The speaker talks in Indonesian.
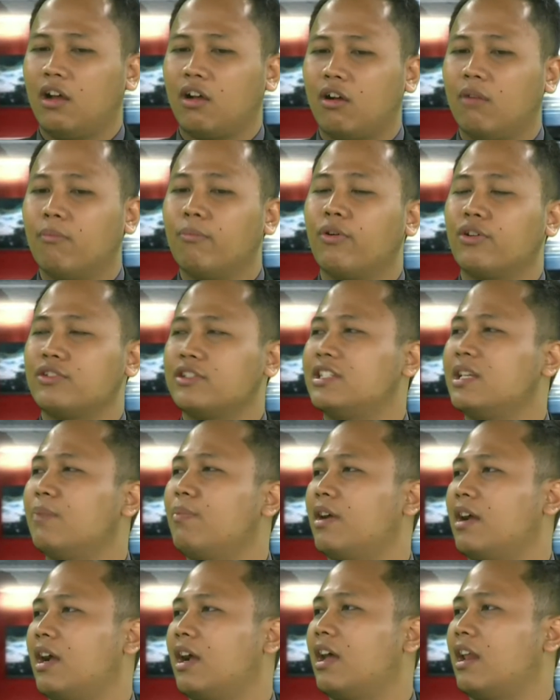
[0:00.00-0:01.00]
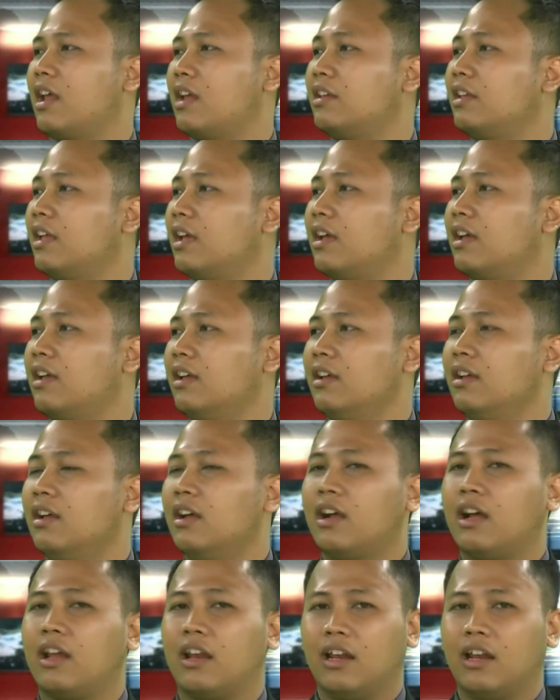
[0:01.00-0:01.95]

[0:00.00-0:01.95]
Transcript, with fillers: uh, komposisi penganggarannya, hmm.